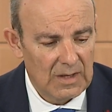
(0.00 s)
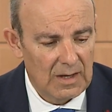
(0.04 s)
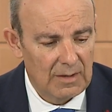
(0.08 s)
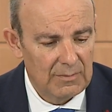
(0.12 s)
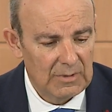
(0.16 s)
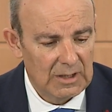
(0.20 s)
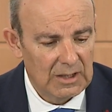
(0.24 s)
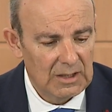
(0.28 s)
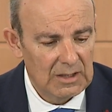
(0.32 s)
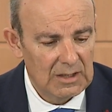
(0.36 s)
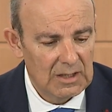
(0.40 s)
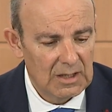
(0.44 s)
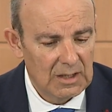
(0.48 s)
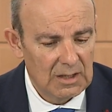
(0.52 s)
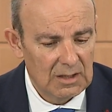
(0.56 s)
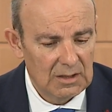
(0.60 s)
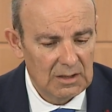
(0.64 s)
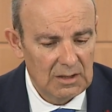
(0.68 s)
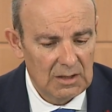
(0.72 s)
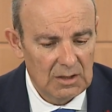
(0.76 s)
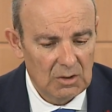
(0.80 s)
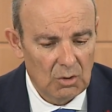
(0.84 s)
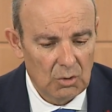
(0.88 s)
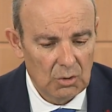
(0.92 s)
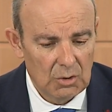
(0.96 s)
américain
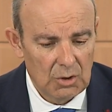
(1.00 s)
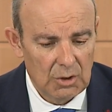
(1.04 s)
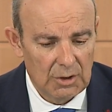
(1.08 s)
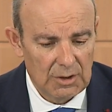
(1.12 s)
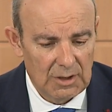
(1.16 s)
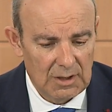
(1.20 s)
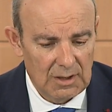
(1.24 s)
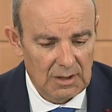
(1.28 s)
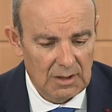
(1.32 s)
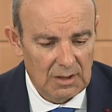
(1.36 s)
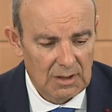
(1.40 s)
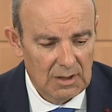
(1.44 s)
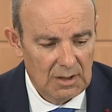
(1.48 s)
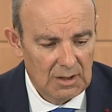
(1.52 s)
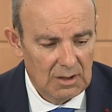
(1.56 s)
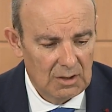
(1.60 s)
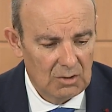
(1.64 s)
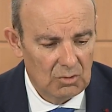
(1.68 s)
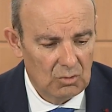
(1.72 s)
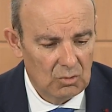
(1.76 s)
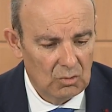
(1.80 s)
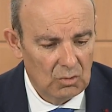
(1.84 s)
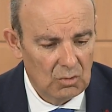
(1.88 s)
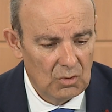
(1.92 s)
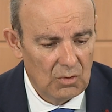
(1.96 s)
qui reconnaît
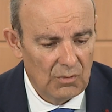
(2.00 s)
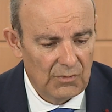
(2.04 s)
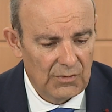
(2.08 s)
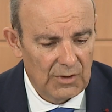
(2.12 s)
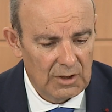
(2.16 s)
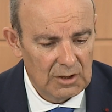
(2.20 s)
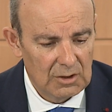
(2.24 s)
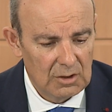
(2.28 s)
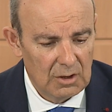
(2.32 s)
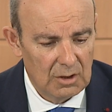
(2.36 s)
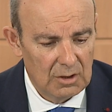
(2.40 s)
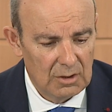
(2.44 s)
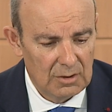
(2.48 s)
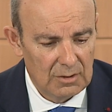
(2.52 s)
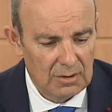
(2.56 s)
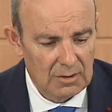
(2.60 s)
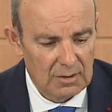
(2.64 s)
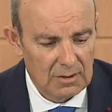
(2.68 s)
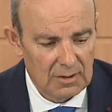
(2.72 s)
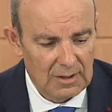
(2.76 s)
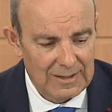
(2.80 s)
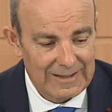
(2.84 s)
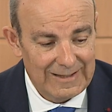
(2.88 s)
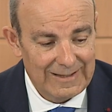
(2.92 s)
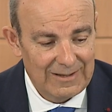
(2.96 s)
donc le
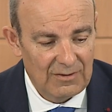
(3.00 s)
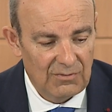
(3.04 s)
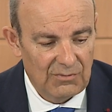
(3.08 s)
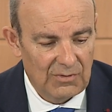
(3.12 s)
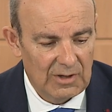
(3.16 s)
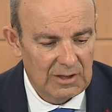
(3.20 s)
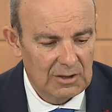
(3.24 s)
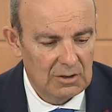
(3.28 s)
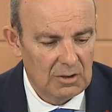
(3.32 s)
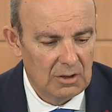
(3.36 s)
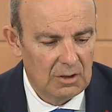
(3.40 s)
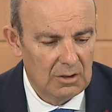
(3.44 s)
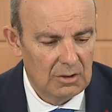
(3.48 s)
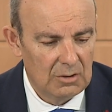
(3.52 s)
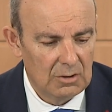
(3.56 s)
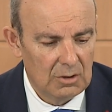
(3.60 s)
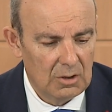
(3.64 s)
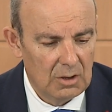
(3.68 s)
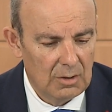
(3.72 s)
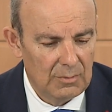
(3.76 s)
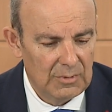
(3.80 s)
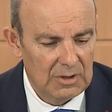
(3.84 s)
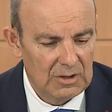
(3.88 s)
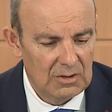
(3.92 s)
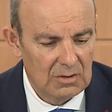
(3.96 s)
Falcon, les Falcons
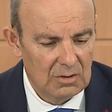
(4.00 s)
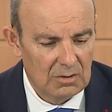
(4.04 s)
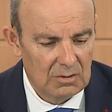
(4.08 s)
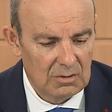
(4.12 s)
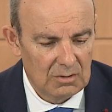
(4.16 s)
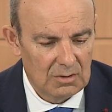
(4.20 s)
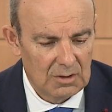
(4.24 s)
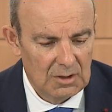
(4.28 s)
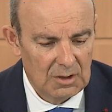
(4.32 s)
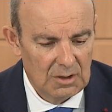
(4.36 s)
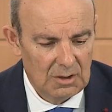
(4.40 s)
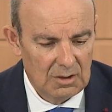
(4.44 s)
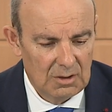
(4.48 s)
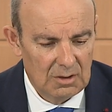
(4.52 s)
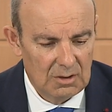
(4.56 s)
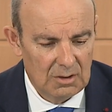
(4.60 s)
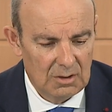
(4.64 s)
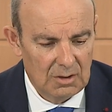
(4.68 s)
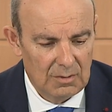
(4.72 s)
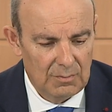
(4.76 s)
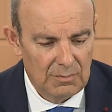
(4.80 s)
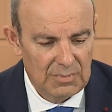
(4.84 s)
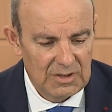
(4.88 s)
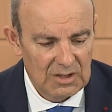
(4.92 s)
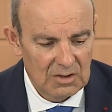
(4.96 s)
comme étant
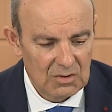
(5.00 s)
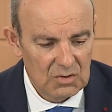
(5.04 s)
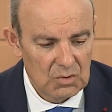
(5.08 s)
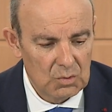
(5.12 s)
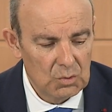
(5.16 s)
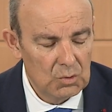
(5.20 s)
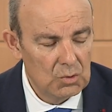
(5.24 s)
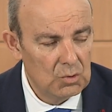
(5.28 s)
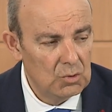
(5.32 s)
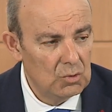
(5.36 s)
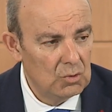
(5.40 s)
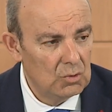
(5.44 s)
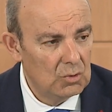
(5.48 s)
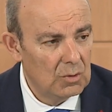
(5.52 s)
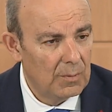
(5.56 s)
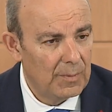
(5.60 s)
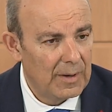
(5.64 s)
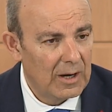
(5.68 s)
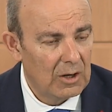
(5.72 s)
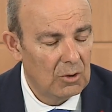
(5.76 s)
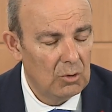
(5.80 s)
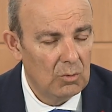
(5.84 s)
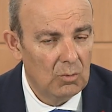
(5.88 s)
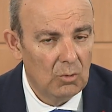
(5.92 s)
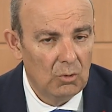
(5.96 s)
euh, bien soutenus de
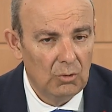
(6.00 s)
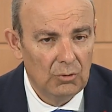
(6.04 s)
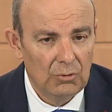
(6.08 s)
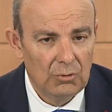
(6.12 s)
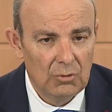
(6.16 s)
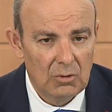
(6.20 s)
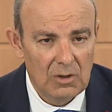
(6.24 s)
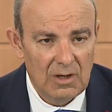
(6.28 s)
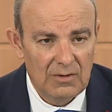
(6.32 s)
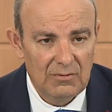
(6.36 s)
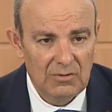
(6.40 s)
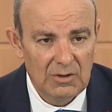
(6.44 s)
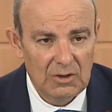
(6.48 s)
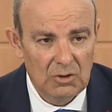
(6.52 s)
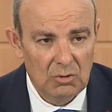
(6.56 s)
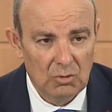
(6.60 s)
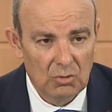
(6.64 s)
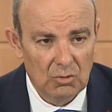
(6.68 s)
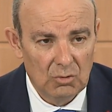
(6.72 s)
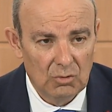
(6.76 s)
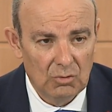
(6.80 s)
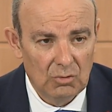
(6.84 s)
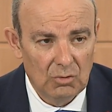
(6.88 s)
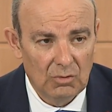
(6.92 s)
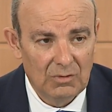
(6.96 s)
par le monde, de l'avis
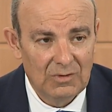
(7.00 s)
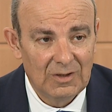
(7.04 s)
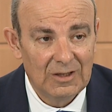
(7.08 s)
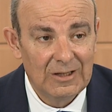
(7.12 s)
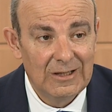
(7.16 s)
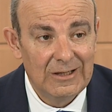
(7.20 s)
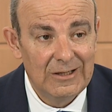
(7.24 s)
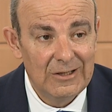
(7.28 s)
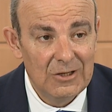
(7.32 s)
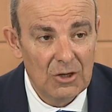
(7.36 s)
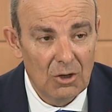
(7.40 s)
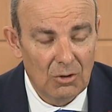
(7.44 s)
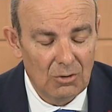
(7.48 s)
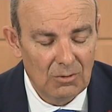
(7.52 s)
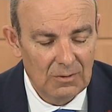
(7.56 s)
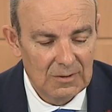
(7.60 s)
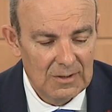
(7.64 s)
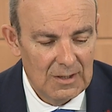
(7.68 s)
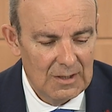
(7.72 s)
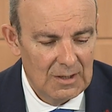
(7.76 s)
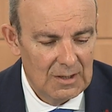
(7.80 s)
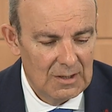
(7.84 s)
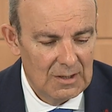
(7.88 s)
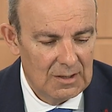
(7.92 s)
de, de, ses clients.